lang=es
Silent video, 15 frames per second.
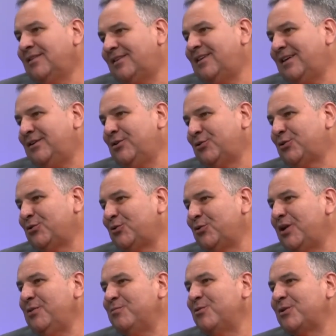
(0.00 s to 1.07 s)
tiene otro
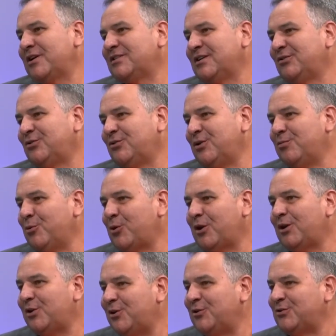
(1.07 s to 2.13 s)
turismo, que es el turismo
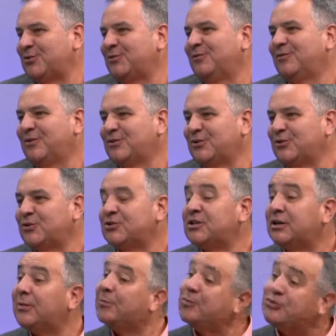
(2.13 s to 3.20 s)
religioso. Nosotros
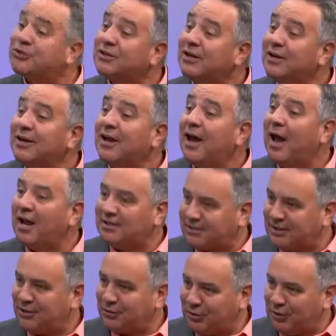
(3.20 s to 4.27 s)
tenemos al
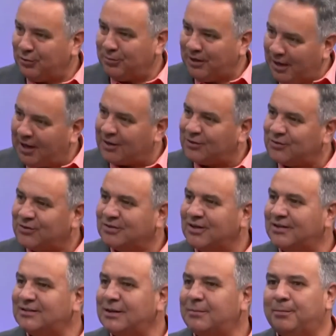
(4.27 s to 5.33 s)
Señor de los Milagros
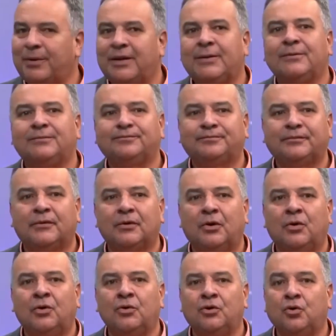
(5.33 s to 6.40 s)
en San Pedro,
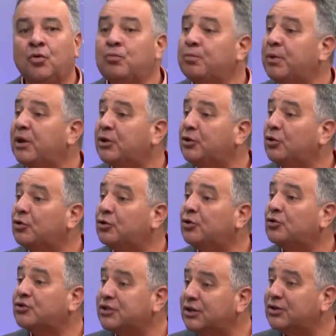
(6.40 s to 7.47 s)
hoy cumpliendo
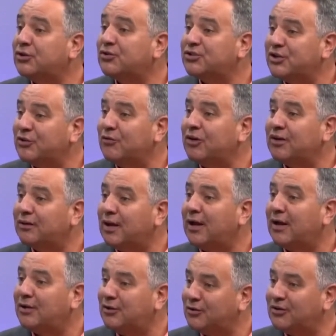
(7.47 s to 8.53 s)
250
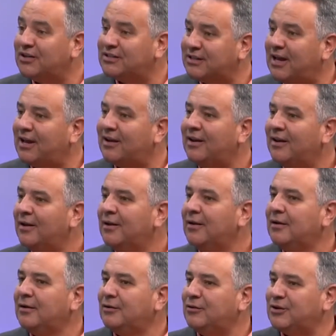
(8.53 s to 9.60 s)
años de estar
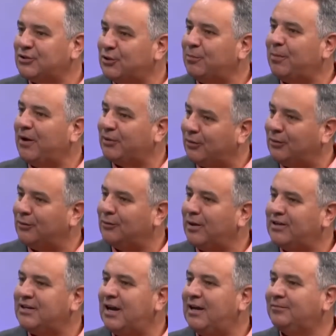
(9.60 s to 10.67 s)
nuestro patrono
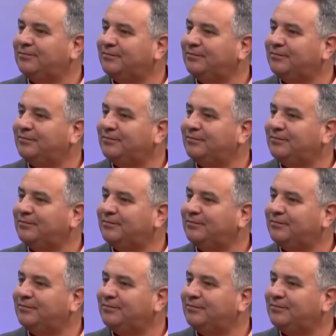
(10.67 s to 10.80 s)
allá